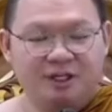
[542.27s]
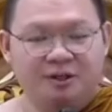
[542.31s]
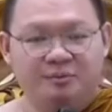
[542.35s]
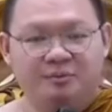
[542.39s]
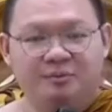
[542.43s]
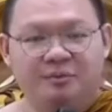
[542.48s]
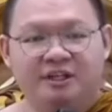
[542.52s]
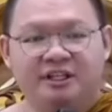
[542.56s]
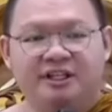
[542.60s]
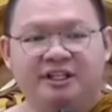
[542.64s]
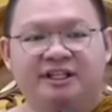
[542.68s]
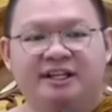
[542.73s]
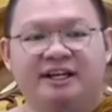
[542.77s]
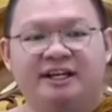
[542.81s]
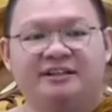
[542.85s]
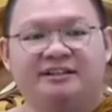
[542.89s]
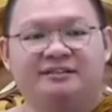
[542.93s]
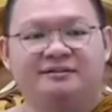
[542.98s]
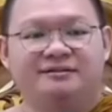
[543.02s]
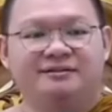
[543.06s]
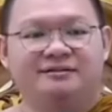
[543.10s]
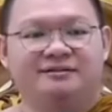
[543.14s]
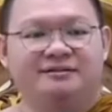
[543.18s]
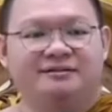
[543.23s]
Mengingat
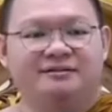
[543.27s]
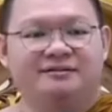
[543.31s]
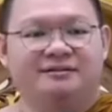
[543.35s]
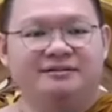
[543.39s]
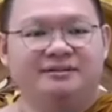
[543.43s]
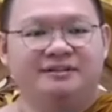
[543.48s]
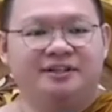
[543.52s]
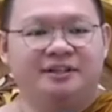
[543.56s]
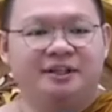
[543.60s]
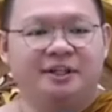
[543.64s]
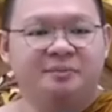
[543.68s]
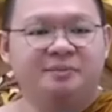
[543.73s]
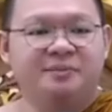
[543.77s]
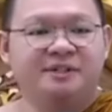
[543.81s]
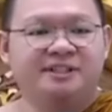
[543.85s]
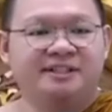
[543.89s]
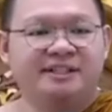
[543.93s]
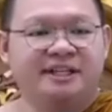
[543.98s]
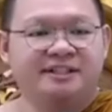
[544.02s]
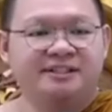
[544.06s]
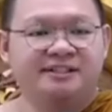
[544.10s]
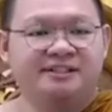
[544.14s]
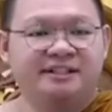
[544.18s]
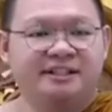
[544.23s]
ini
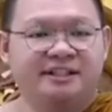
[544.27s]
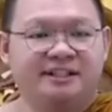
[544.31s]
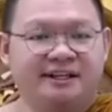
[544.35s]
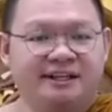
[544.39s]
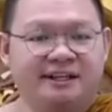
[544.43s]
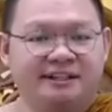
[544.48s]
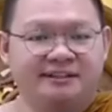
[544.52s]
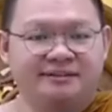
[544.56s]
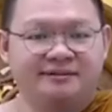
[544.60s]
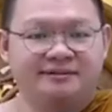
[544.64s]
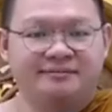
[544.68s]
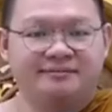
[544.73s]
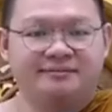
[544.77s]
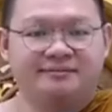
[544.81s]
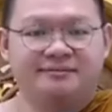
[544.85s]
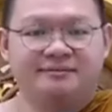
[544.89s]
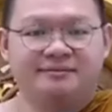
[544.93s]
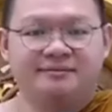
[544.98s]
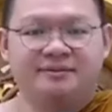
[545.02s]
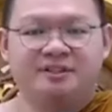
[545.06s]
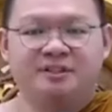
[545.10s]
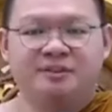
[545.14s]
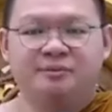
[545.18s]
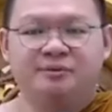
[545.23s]
pesan singkat
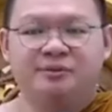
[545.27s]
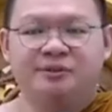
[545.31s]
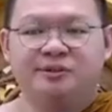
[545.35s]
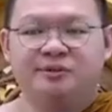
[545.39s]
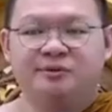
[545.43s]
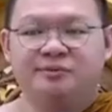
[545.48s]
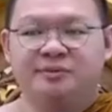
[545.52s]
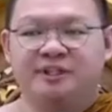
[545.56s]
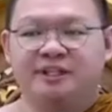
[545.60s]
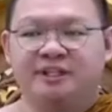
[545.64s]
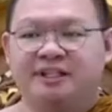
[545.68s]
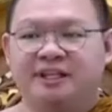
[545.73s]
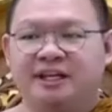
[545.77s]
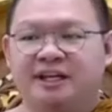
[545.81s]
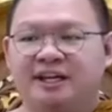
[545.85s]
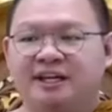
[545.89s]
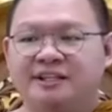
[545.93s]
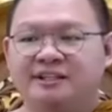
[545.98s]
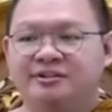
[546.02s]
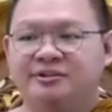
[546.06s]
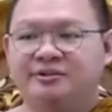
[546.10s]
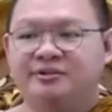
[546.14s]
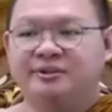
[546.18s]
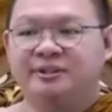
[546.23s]
sebelum kita
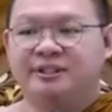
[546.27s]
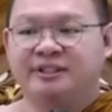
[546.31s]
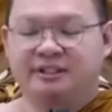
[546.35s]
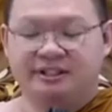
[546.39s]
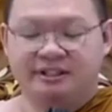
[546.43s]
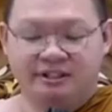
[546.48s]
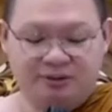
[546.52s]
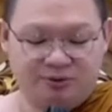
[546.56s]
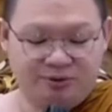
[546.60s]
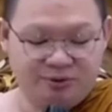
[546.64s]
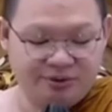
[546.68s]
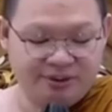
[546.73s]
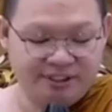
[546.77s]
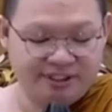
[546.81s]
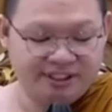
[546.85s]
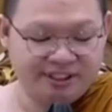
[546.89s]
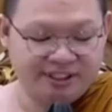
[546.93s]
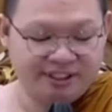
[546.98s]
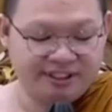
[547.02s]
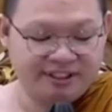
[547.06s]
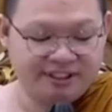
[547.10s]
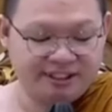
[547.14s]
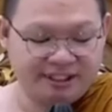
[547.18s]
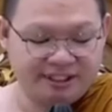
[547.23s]
lanjut ke
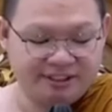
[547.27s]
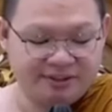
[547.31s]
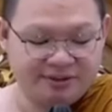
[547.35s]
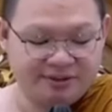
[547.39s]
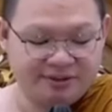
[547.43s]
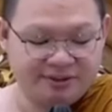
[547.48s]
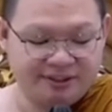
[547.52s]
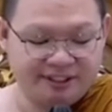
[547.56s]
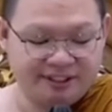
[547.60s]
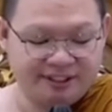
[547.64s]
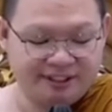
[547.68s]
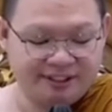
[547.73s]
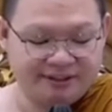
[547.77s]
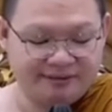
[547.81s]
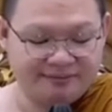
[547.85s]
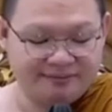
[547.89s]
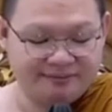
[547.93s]
kunci selanjutnya.